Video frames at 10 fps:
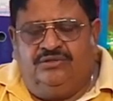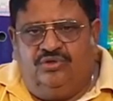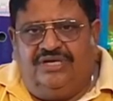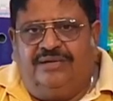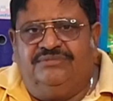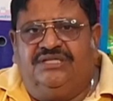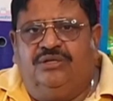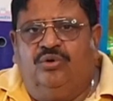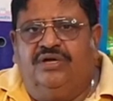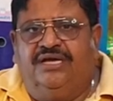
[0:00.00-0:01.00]
जो
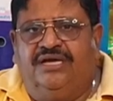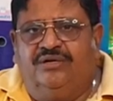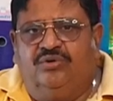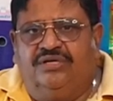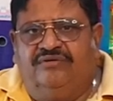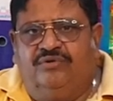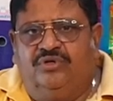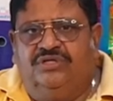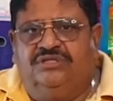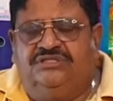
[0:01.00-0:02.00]
नामजद लोग हैं अगर उनके
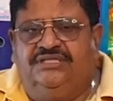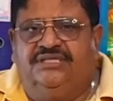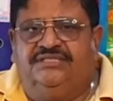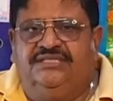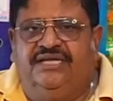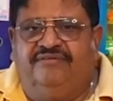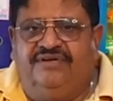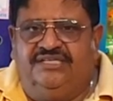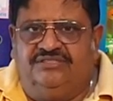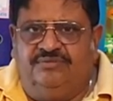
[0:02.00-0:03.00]
विरुद्ध सीधे सीधे
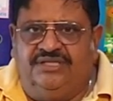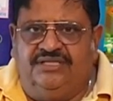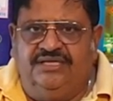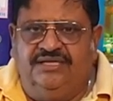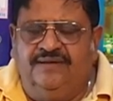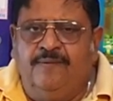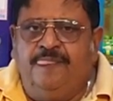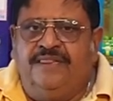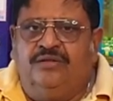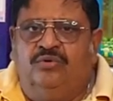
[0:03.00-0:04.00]
एविडेंस मिलती है
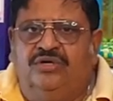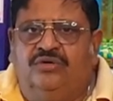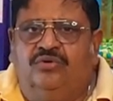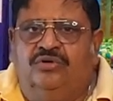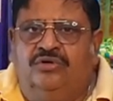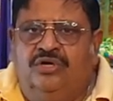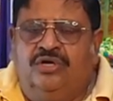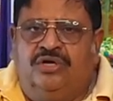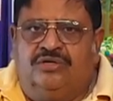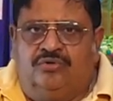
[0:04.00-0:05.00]
तो उनको
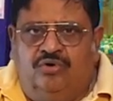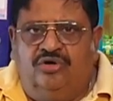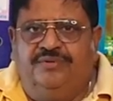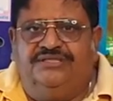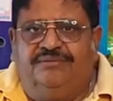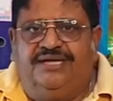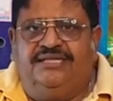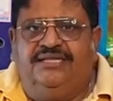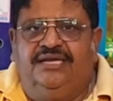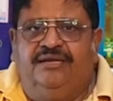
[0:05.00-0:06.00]
कोर्ट भी
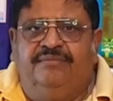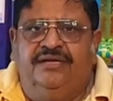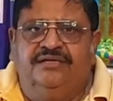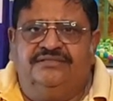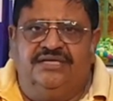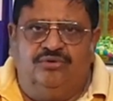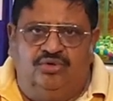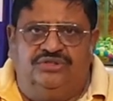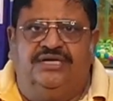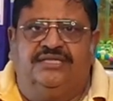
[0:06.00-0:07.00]
ज़मानत देने में
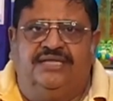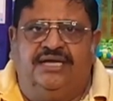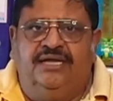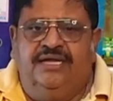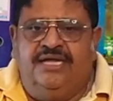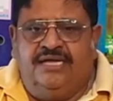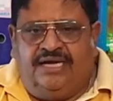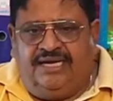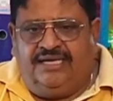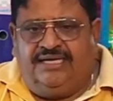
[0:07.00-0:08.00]
संकोच करता है
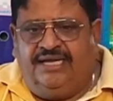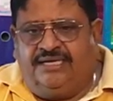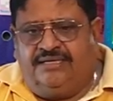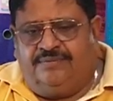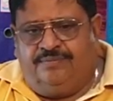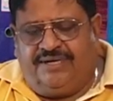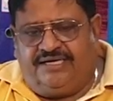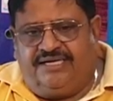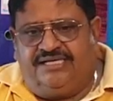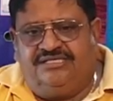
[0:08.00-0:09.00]
हालांकि एक
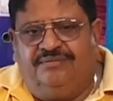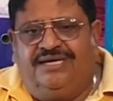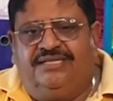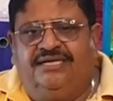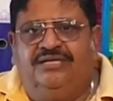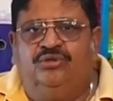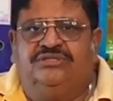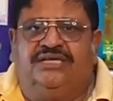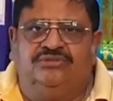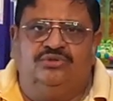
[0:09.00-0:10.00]
प्रैक्टिकल सी बात है कि
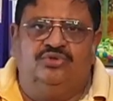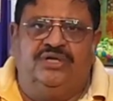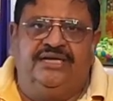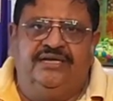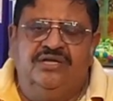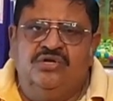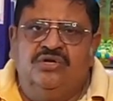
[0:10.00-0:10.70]
जो सास ससुर हैं